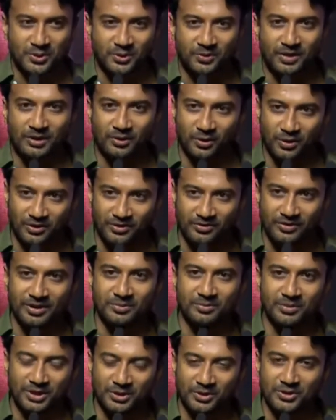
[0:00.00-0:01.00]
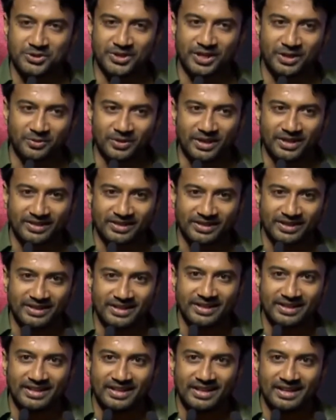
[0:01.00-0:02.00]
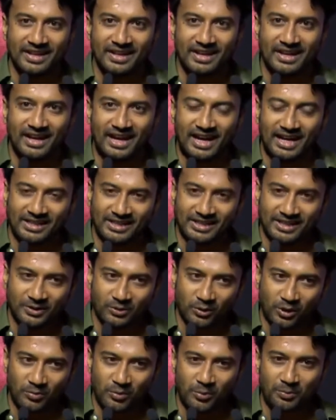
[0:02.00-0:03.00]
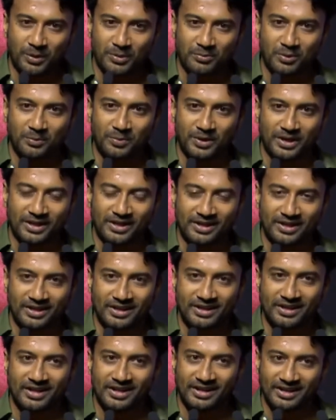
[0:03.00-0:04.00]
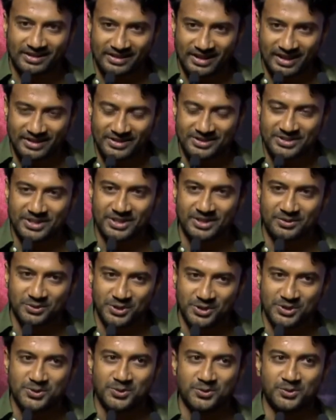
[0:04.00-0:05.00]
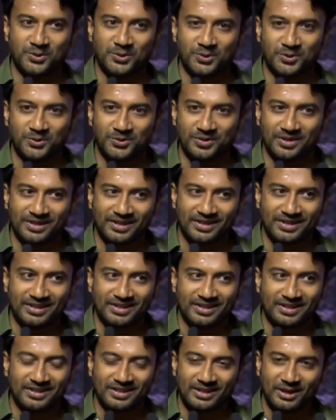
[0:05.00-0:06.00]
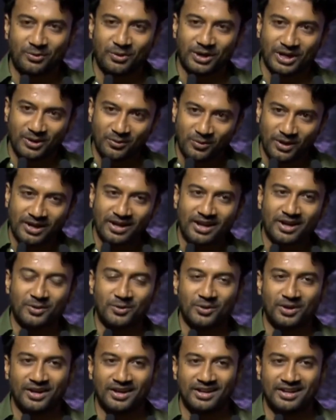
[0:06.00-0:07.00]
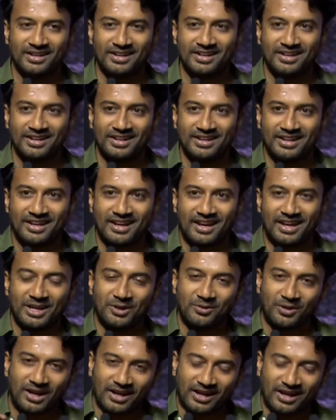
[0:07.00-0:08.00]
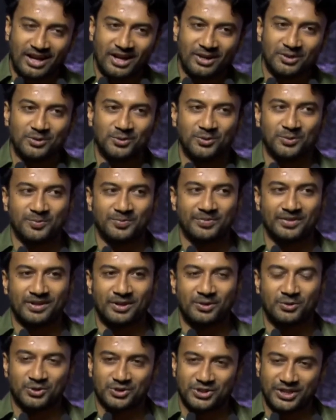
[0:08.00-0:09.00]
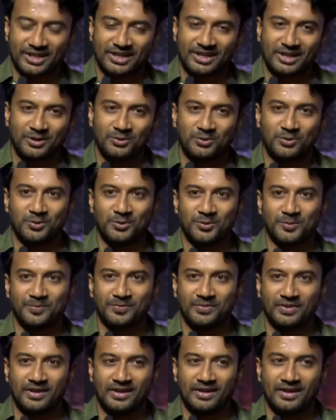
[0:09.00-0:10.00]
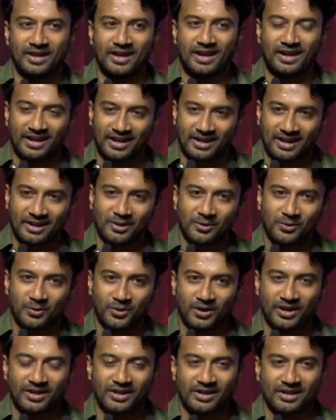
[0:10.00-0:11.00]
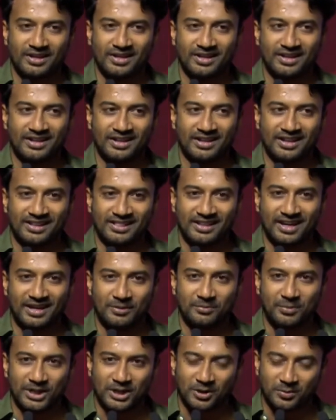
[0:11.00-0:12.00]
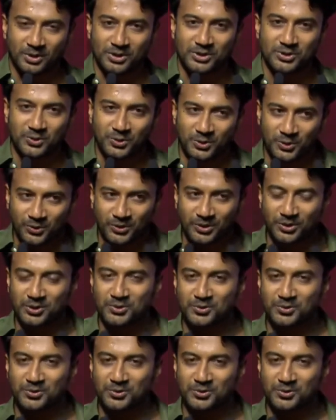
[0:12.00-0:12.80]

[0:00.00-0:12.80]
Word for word: చేసుకోవడం అన్న ఒక డ్రీమ్ ఈరోజు నెరవేరింది అది ఒక ముప్పై ముప్పై రెండేళ్ళుగా నేను దాన్ని సేవ్ చేసుకుంటూ ఎవరు ఏమన్నా కూడా నీ వల్ల కాదు నువ్వు చేయలేవు అని అన్నా కూడా నేను దాన్ని భద్రపరుచుకుంటూ